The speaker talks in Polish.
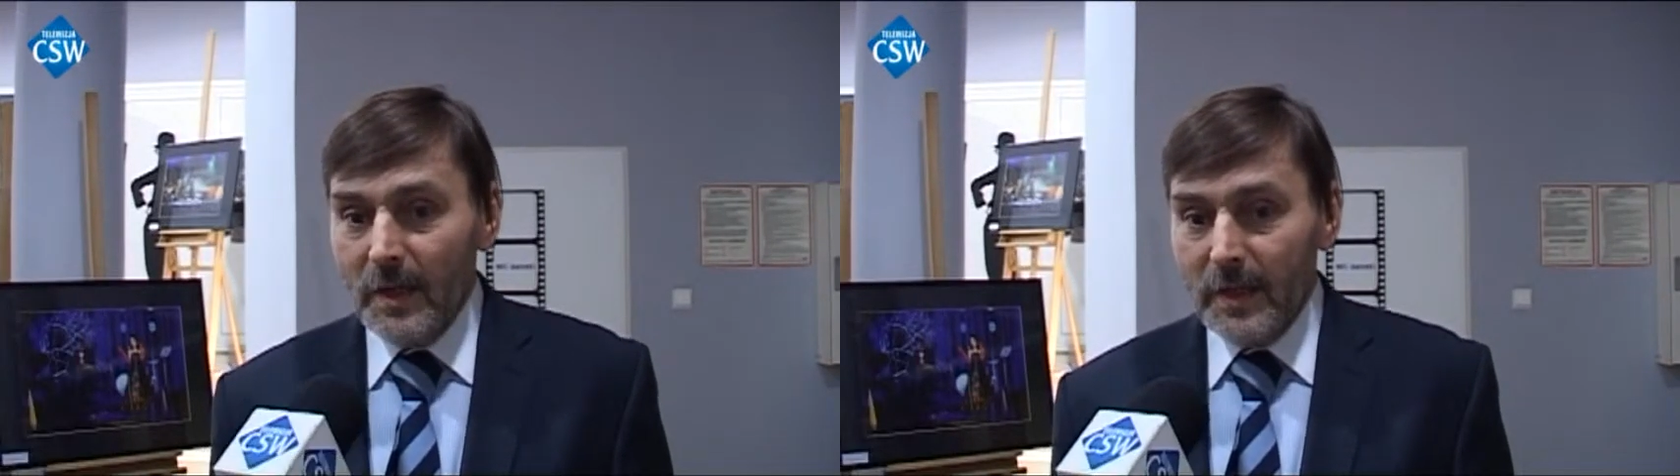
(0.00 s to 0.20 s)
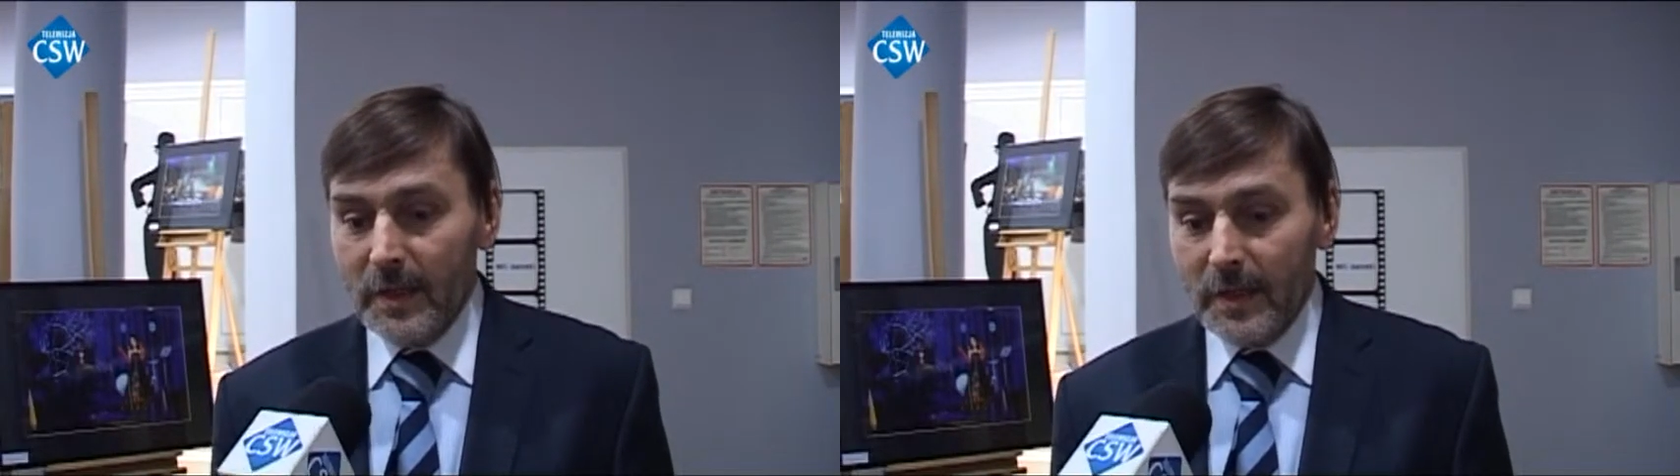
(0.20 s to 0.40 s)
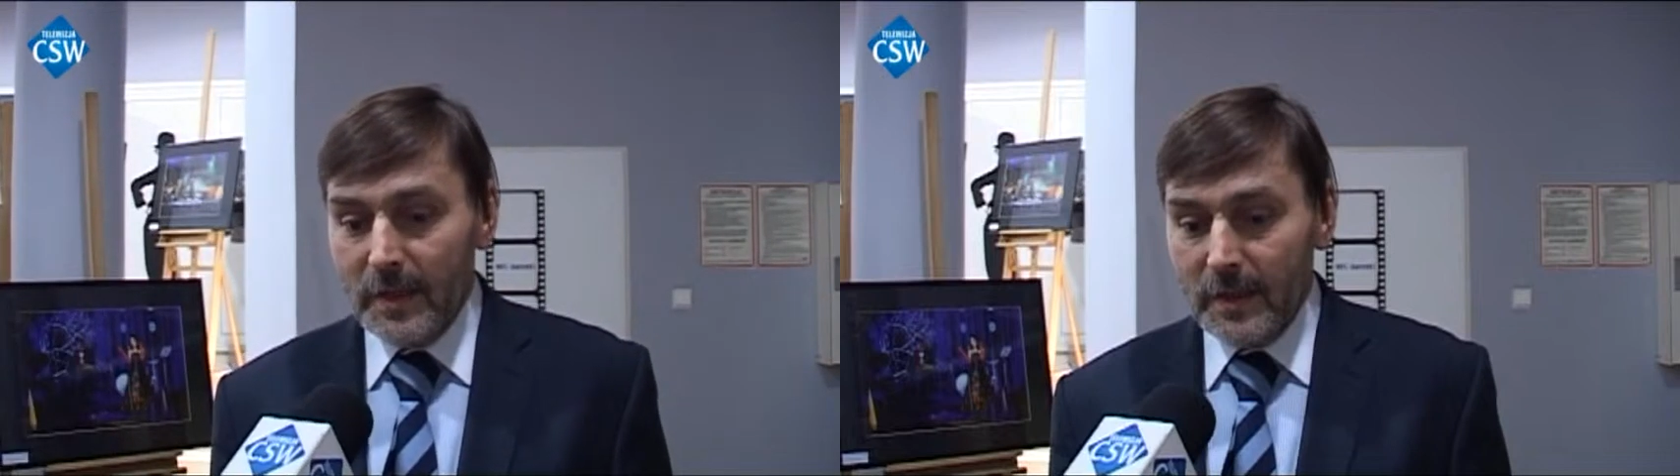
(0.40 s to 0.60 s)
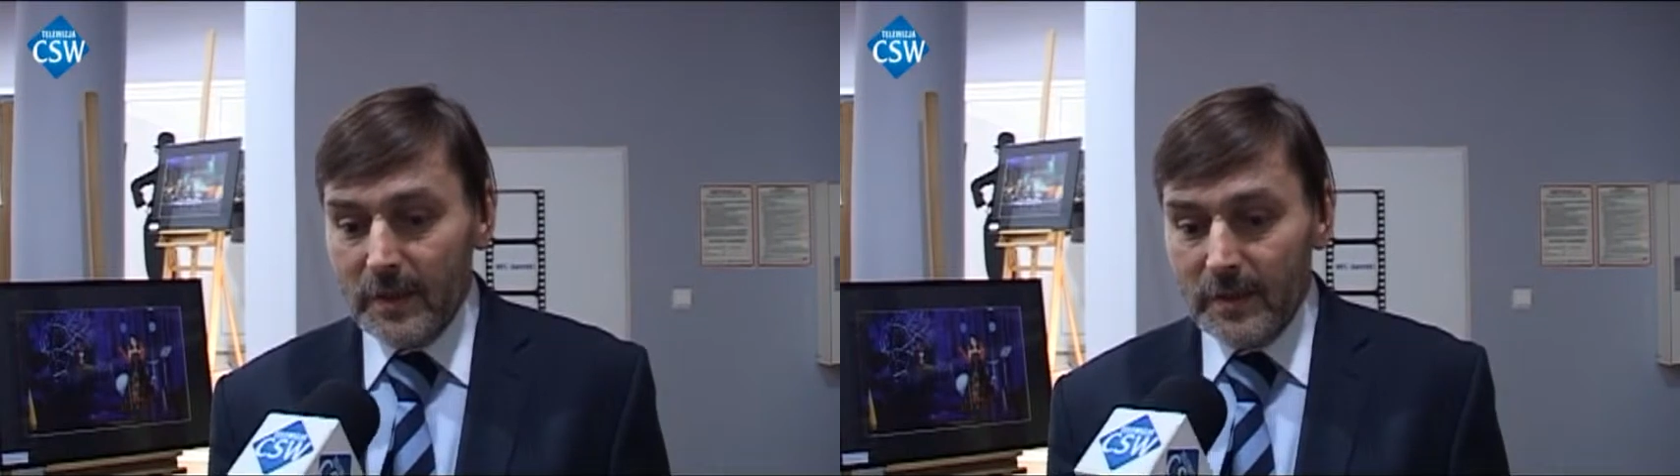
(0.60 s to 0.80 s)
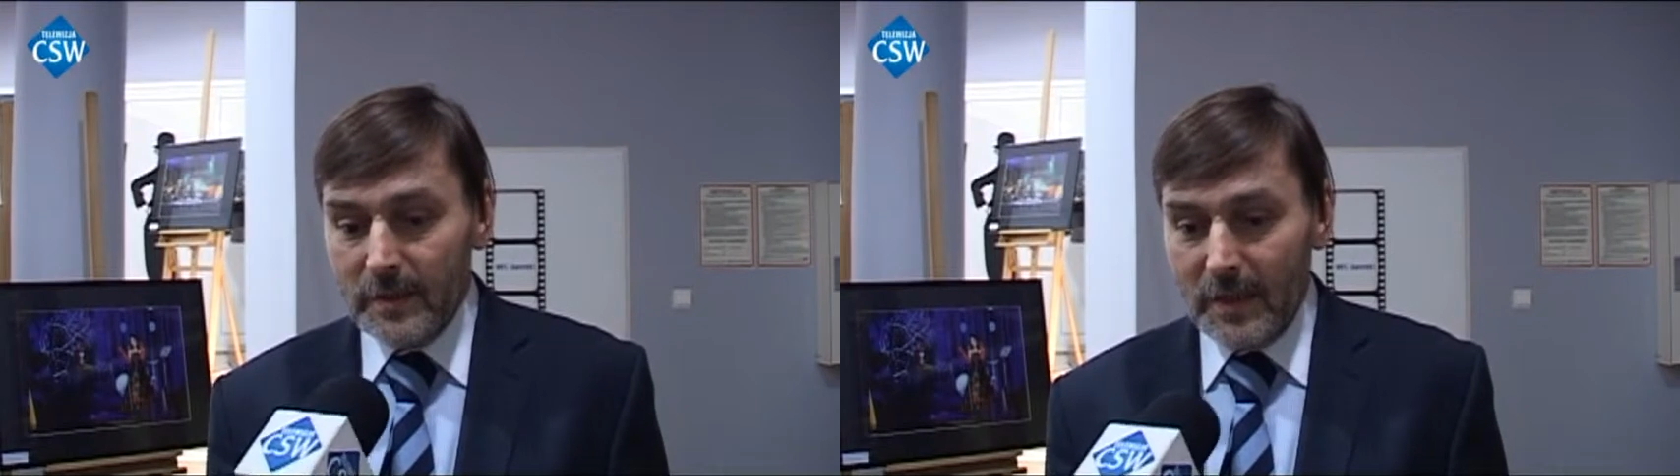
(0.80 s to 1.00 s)

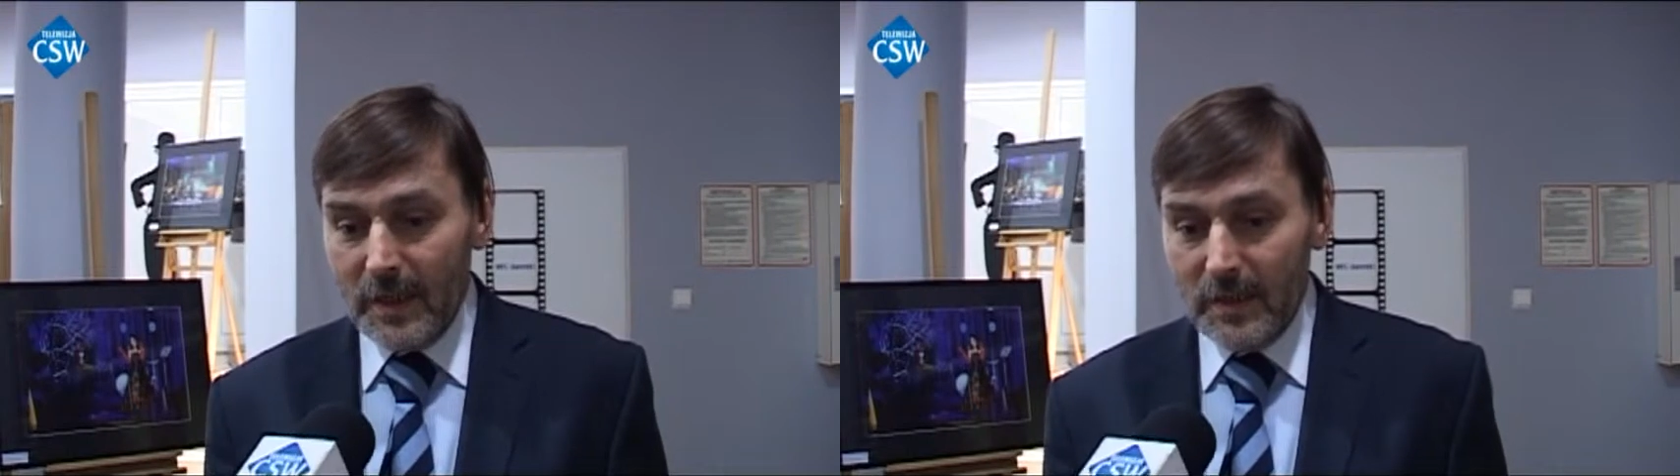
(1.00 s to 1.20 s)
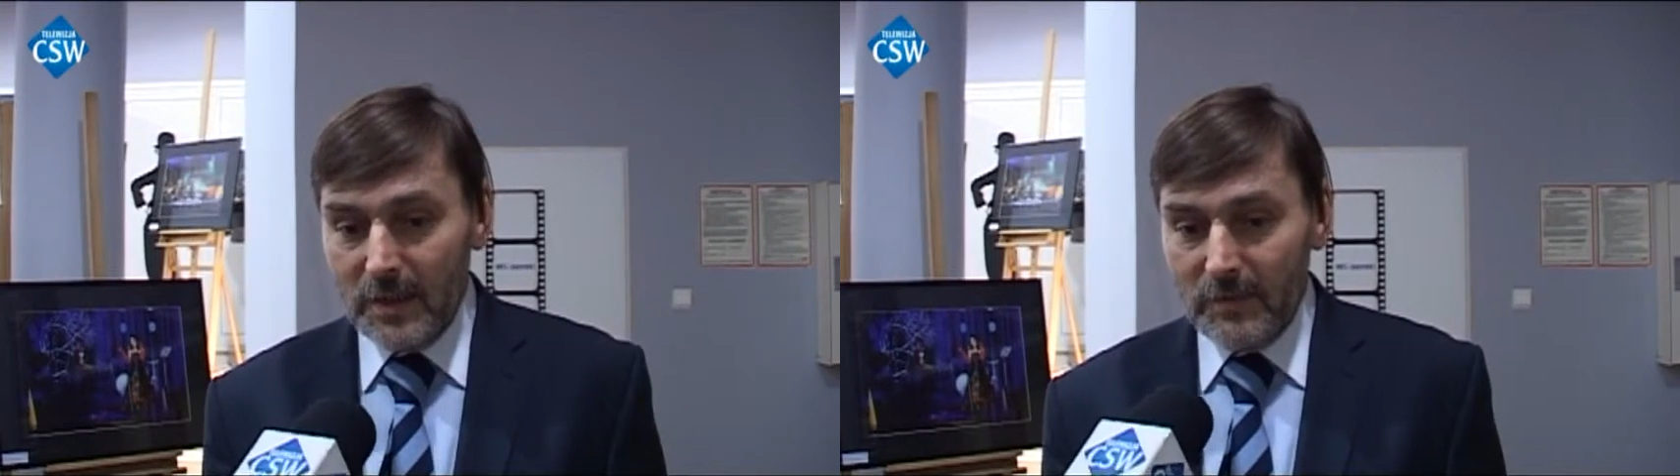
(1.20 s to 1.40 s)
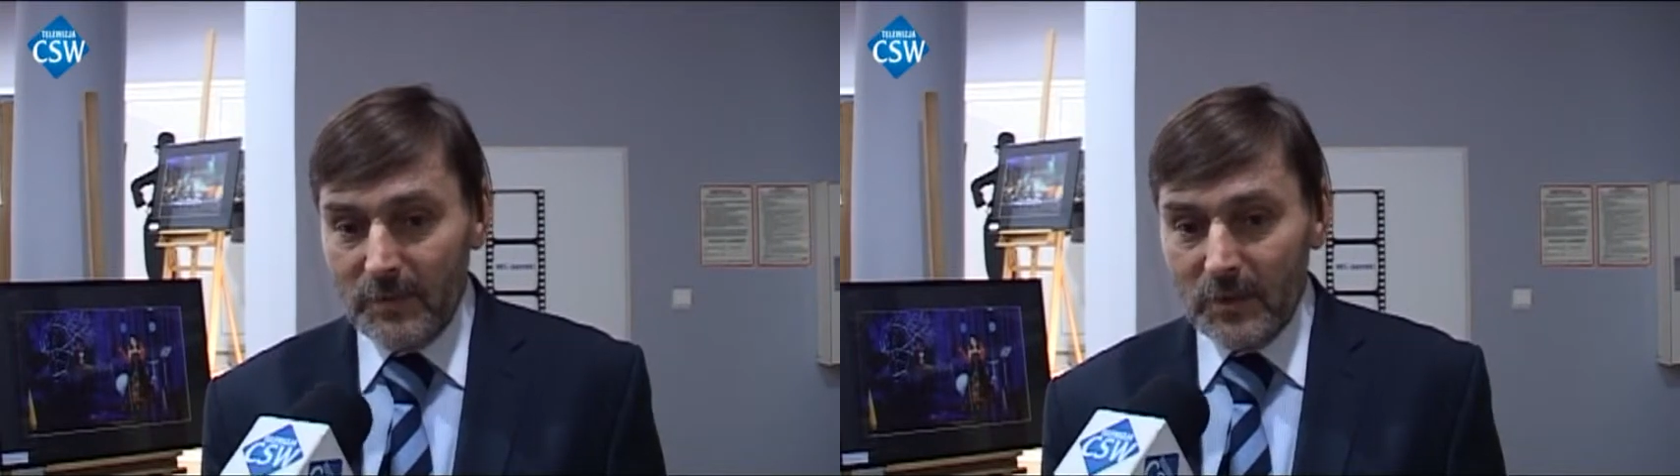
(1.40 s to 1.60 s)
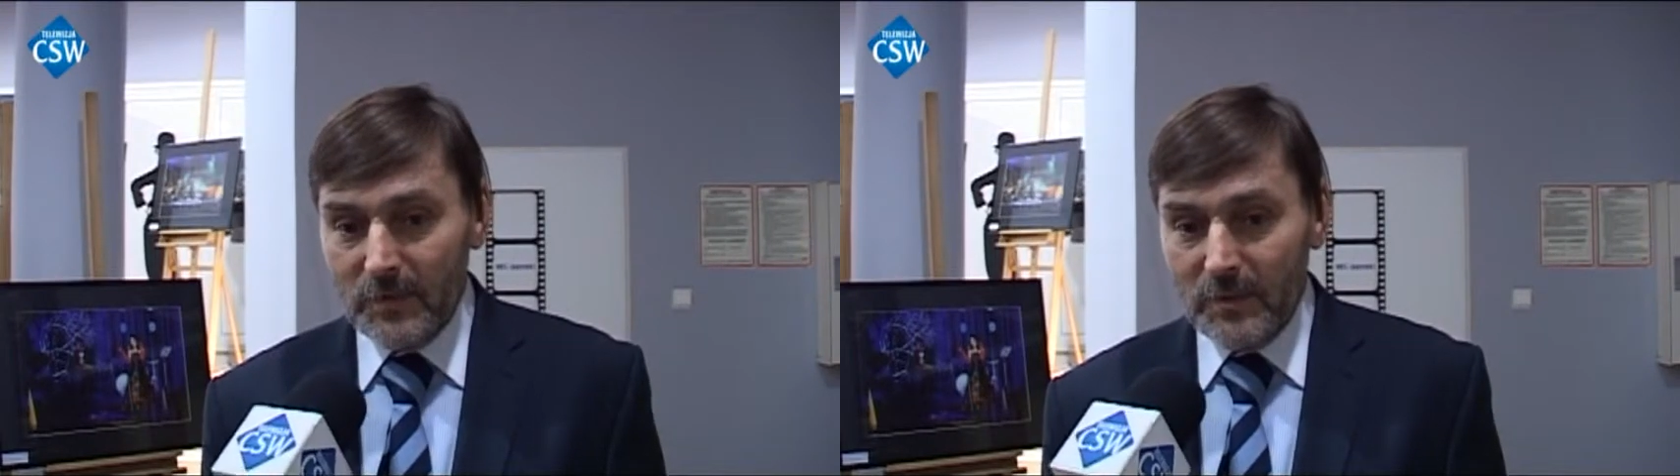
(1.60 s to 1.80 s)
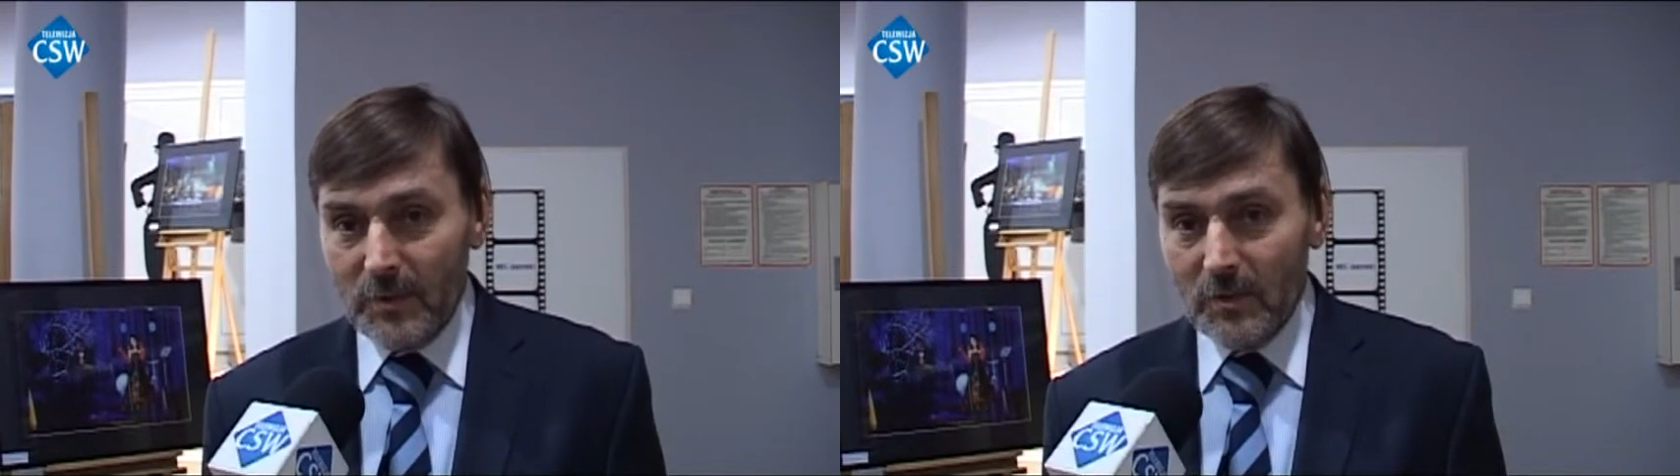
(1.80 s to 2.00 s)
E, tak, nie wiem czy
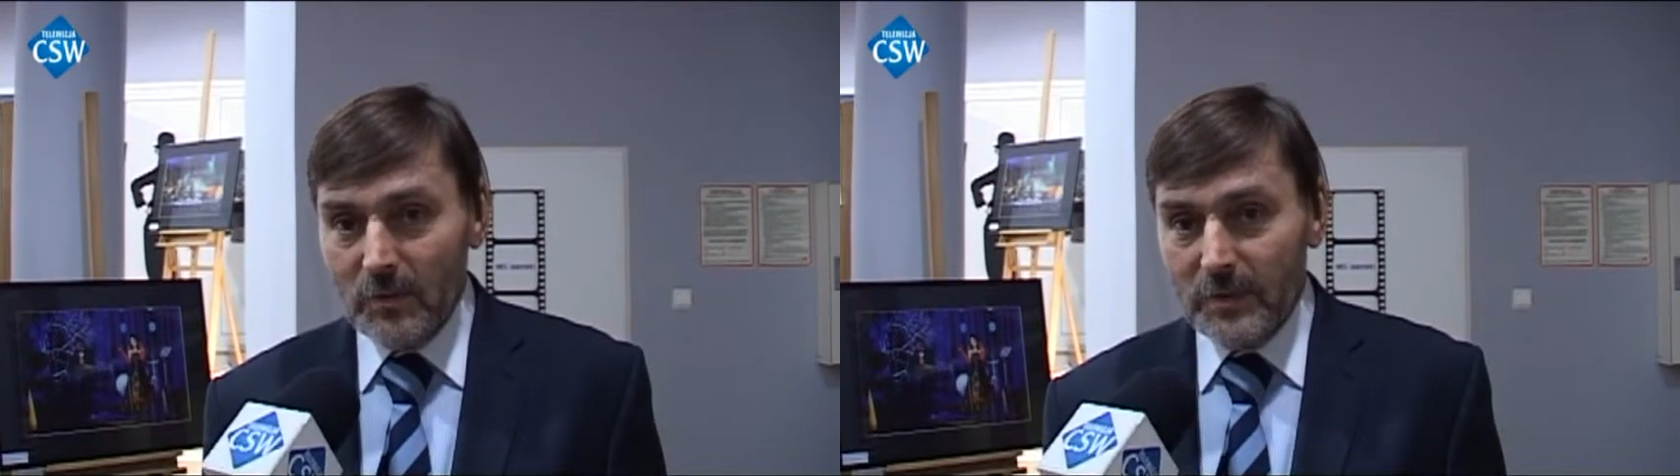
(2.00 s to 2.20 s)
w tym roku,